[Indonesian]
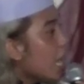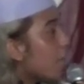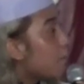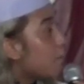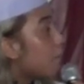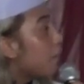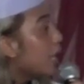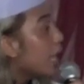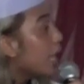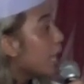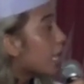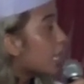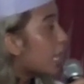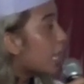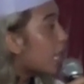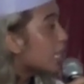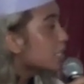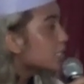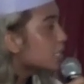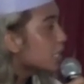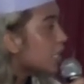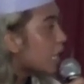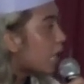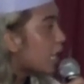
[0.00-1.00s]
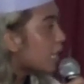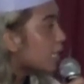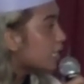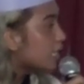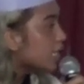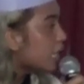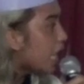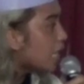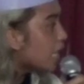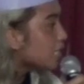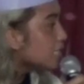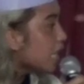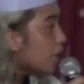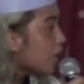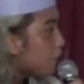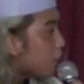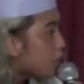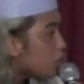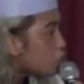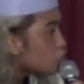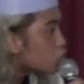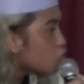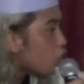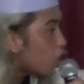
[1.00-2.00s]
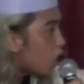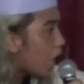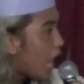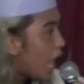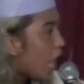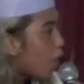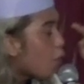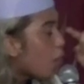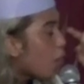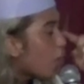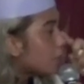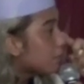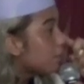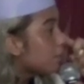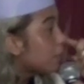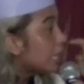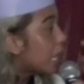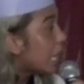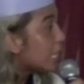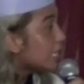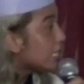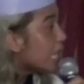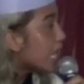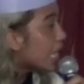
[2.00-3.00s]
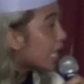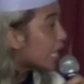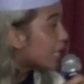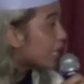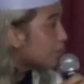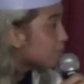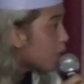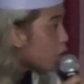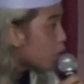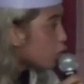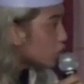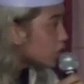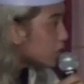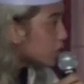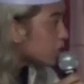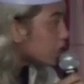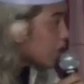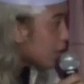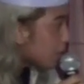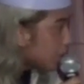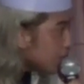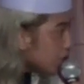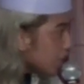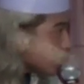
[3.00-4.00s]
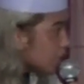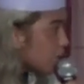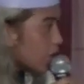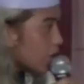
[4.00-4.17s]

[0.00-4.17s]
mereka senantiasa bersolawat merayakan maulid Nabi